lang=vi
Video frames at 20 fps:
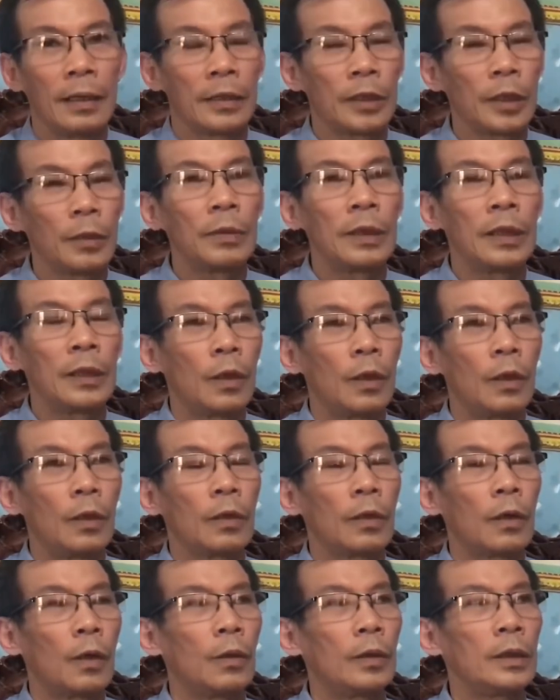Trong khi
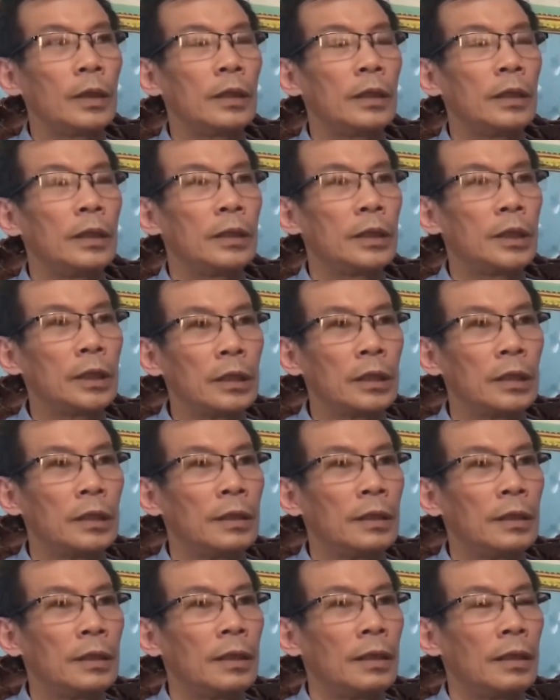đó có những người ở trường
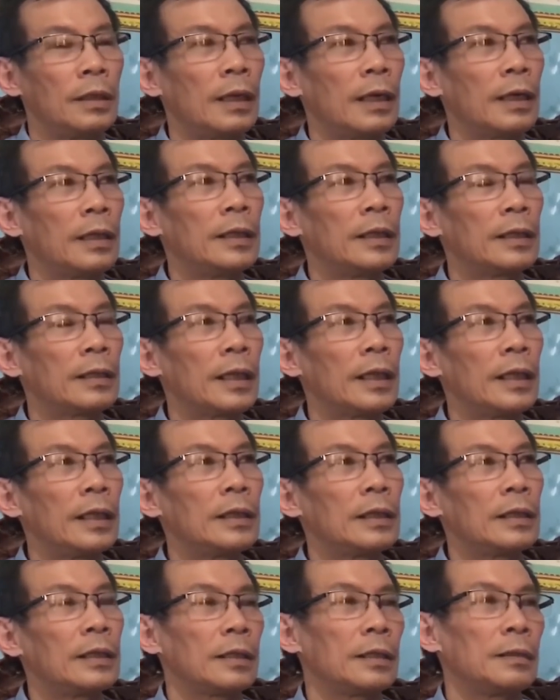là hiện
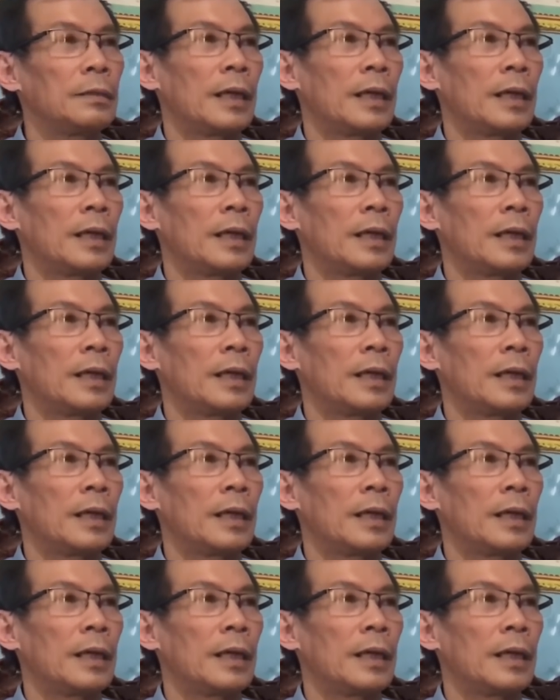nay